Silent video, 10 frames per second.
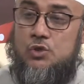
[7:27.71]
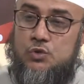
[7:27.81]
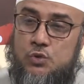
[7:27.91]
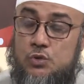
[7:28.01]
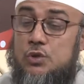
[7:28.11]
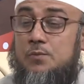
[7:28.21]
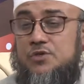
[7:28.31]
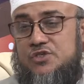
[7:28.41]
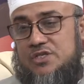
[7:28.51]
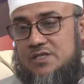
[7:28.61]
দ্রুত
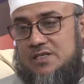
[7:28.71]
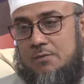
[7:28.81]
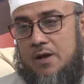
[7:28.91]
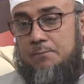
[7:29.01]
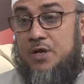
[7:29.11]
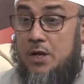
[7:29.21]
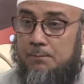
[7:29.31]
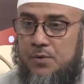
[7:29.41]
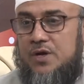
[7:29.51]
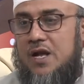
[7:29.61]
মসজিদে যাওয়া
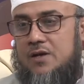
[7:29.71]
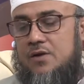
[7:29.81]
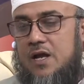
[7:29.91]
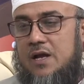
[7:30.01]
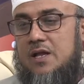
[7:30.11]
বিলম্ব না করা